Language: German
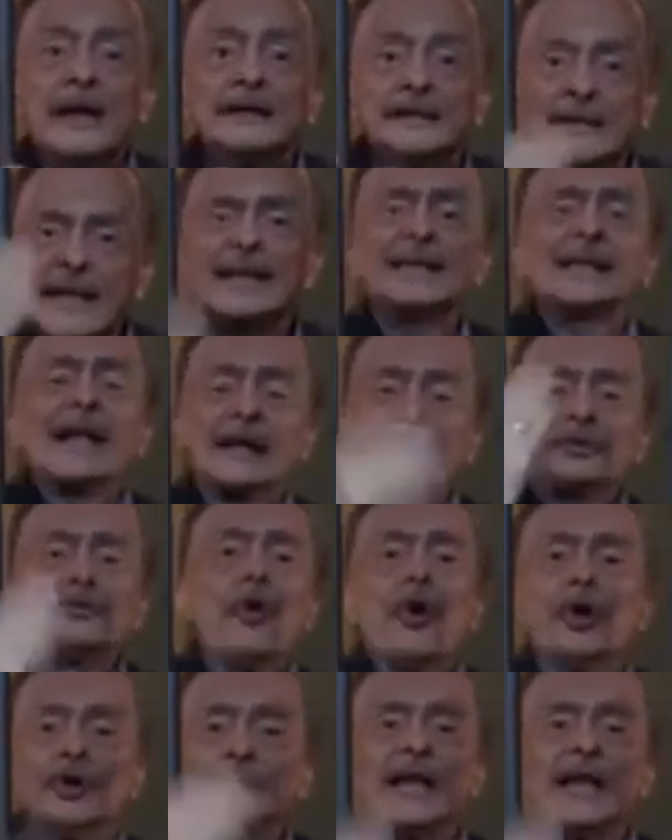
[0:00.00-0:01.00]

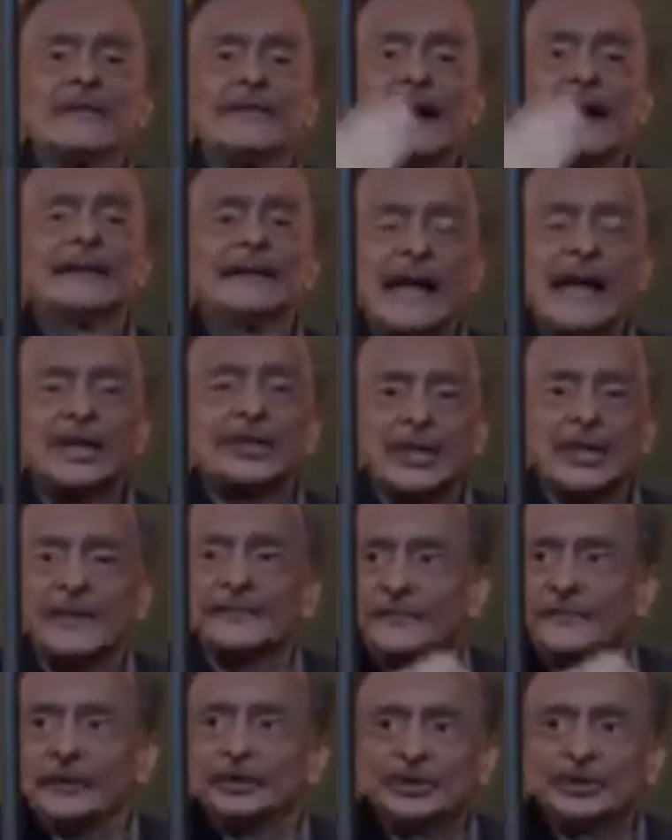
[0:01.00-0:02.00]
Diktatur und
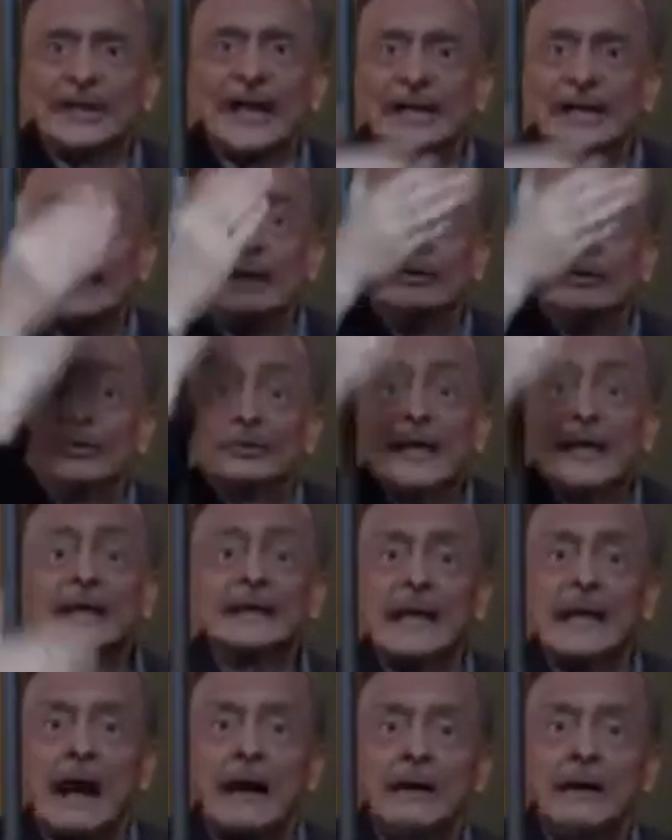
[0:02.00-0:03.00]
Gewaltherrschaft von Stalin und
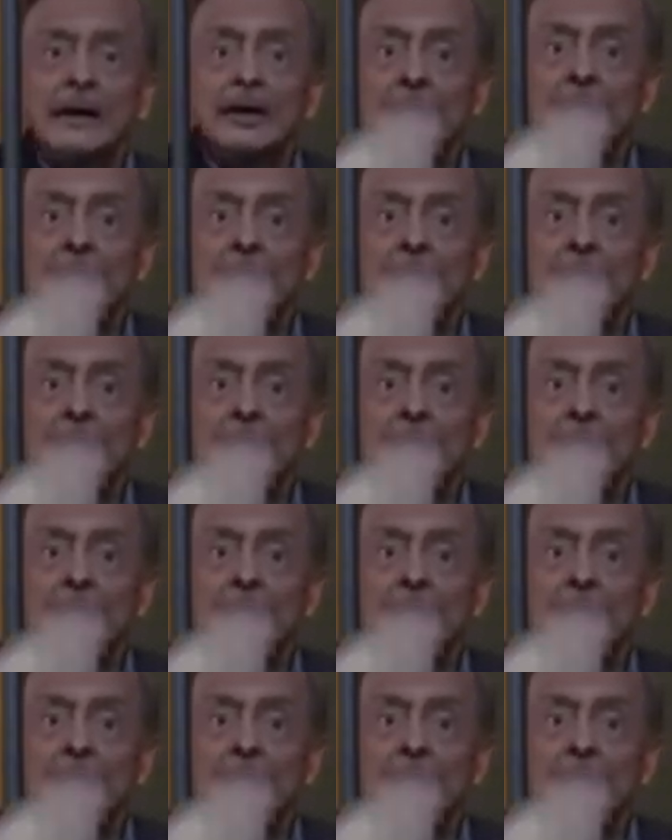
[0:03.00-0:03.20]
Hitler.